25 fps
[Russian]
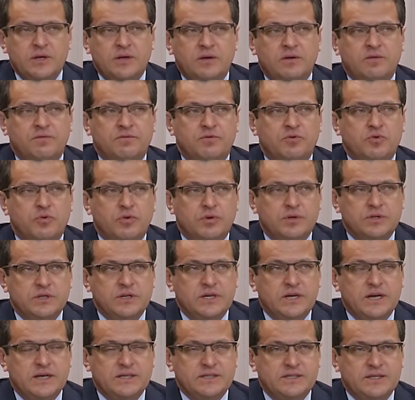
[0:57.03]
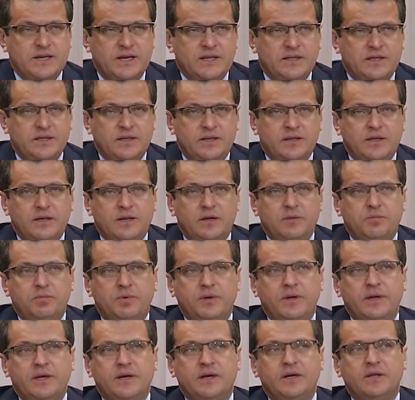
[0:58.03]
в городе Казани или
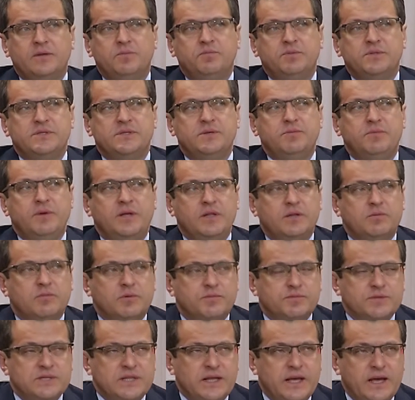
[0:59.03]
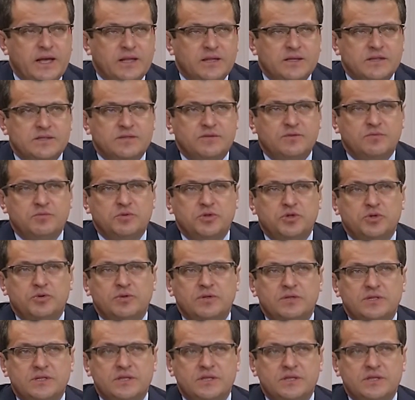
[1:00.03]
переехал по семейным обстоятельствам, еще не